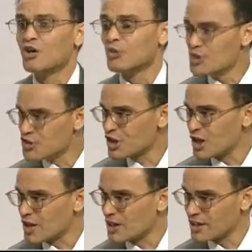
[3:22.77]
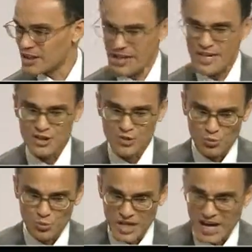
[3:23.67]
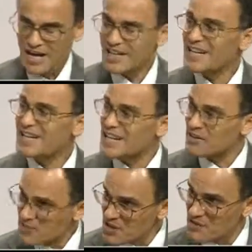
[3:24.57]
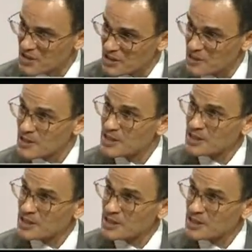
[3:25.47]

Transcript: cominciare a studiare e a vivere